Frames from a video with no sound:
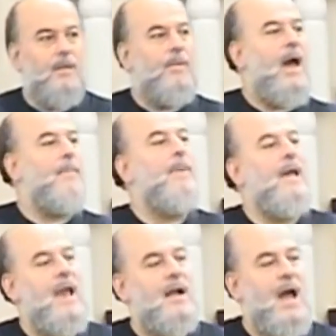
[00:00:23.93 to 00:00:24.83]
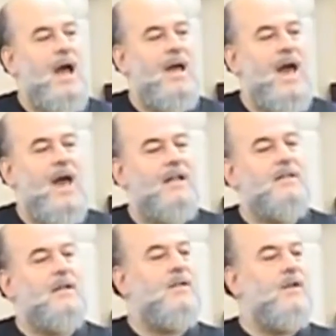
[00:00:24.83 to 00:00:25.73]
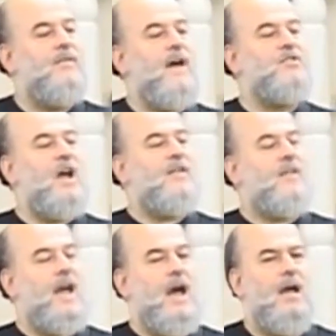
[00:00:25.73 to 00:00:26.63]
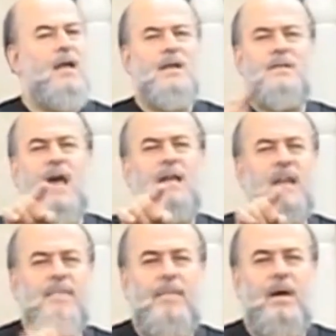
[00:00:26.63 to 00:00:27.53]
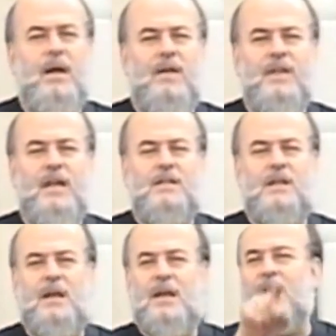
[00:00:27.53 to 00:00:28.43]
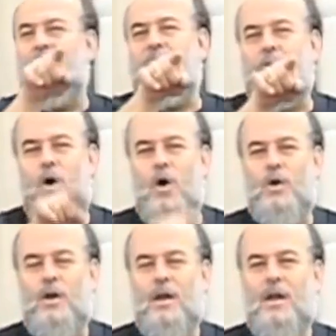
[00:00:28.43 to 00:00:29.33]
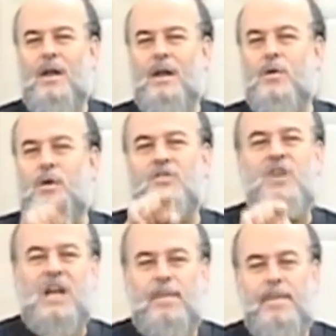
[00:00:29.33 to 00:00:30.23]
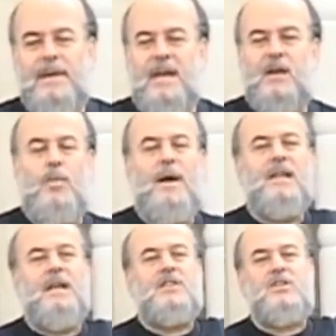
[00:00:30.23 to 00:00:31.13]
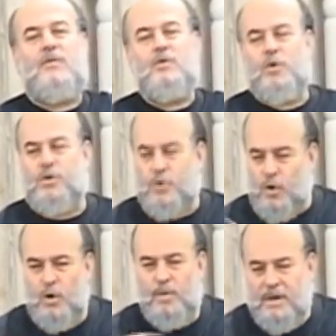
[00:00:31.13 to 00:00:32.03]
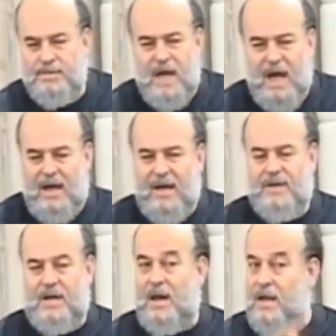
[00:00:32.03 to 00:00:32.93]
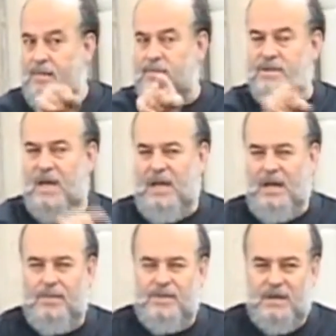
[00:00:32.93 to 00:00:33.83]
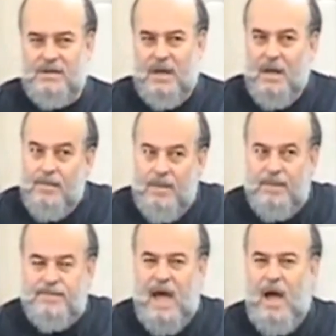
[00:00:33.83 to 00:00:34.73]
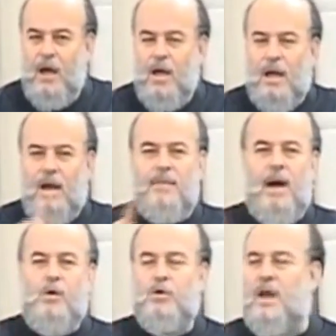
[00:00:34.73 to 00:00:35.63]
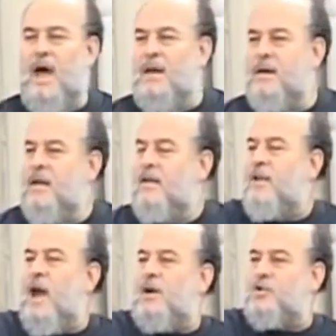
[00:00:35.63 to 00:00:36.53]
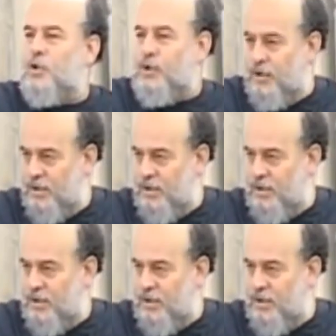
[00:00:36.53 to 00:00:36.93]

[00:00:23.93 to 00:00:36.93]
مخبي لك آيات يفاجئك فيها زي تماما قضية فرعون ننجيك ببدنك وبعدين اكتشفوا جثته اللي هو من بتاح على فكرة مش صحيح رمسيس من بتاح اللي معروض الآن في الأقصر